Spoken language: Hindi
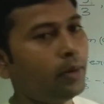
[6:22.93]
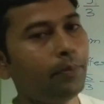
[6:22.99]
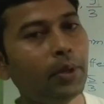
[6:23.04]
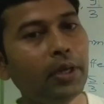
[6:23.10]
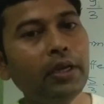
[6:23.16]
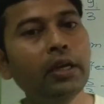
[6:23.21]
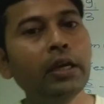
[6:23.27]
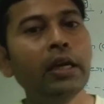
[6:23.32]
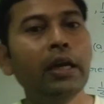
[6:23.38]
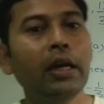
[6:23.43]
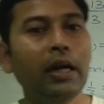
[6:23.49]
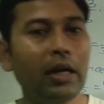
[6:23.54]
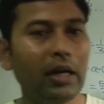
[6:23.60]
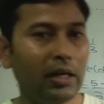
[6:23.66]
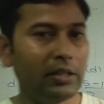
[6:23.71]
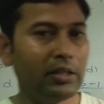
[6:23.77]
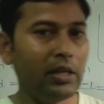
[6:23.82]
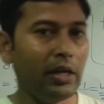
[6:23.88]
यहाँ पे
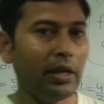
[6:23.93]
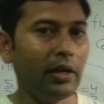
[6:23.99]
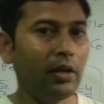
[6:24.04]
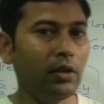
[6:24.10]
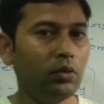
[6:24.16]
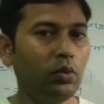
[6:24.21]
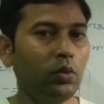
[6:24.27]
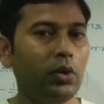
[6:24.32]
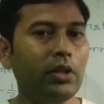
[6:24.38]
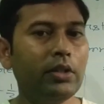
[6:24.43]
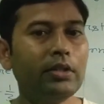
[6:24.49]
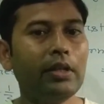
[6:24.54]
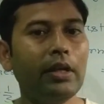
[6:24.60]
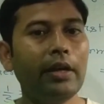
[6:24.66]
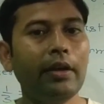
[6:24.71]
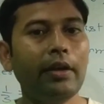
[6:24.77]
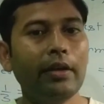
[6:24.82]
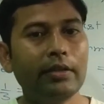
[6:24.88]
आ जाएगा तो इस
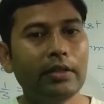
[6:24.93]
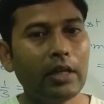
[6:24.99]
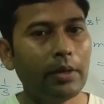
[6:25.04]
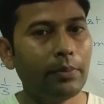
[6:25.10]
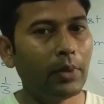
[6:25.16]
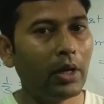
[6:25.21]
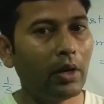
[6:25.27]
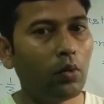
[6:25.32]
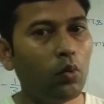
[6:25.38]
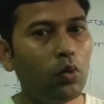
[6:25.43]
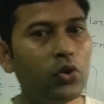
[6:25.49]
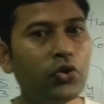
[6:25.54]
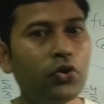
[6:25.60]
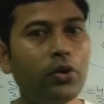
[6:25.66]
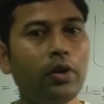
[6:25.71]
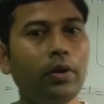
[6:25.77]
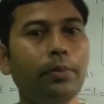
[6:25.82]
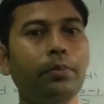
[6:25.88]
तरीके से हमारा
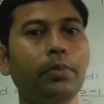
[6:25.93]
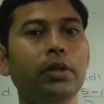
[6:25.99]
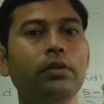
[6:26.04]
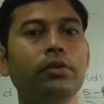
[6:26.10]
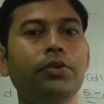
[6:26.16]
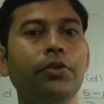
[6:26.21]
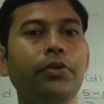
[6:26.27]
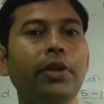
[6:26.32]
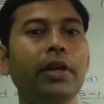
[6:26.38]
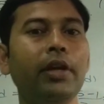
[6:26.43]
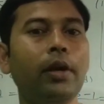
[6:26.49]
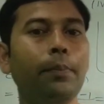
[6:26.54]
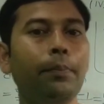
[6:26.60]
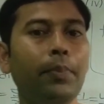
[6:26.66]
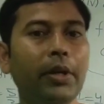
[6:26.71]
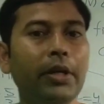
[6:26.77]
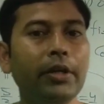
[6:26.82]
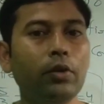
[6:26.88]
क्वेश्चन नंबर थ्री
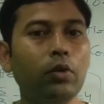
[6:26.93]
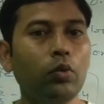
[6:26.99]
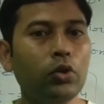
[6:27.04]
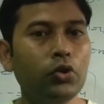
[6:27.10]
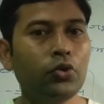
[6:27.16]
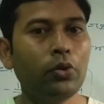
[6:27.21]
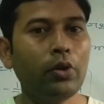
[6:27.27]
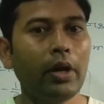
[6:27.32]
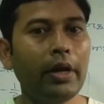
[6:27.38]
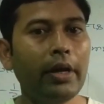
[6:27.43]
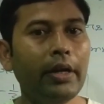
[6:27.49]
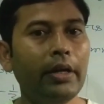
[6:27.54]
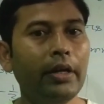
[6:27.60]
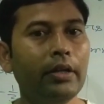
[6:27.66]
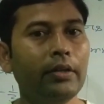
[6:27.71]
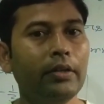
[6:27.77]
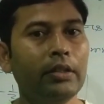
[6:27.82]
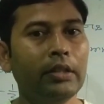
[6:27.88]
कंप्लीट हो चुका
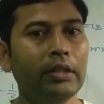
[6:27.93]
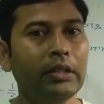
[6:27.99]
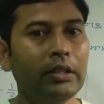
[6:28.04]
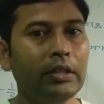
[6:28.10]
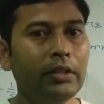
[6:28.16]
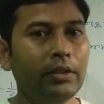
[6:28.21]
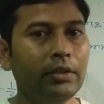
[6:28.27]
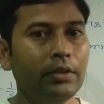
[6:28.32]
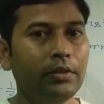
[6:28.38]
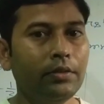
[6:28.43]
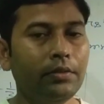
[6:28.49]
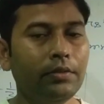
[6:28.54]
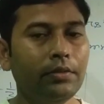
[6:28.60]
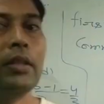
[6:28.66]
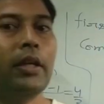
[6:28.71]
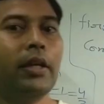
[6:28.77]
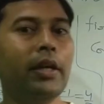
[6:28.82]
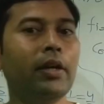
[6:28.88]
है
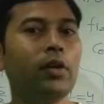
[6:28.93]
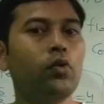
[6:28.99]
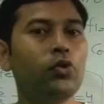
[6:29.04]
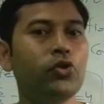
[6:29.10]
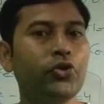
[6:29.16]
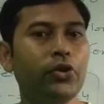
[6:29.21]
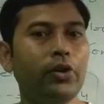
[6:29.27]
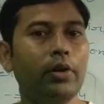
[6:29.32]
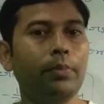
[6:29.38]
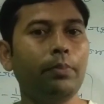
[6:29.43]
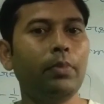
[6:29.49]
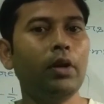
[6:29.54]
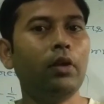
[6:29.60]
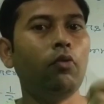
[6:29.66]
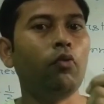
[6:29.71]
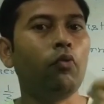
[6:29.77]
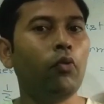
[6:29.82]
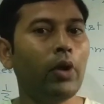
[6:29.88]
आते हैं क्वेश्चन
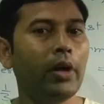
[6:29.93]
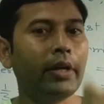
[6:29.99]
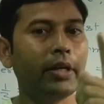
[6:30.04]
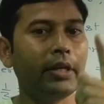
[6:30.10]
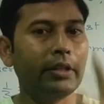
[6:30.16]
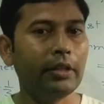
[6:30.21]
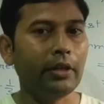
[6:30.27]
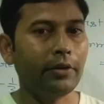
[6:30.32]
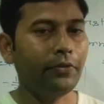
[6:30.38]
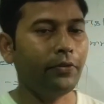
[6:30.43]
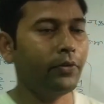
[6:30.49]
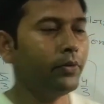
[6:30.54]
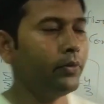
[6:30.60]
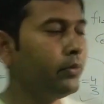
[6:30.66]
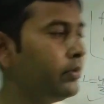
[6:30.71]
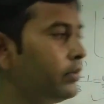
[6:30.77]
नंबर वन की तरफ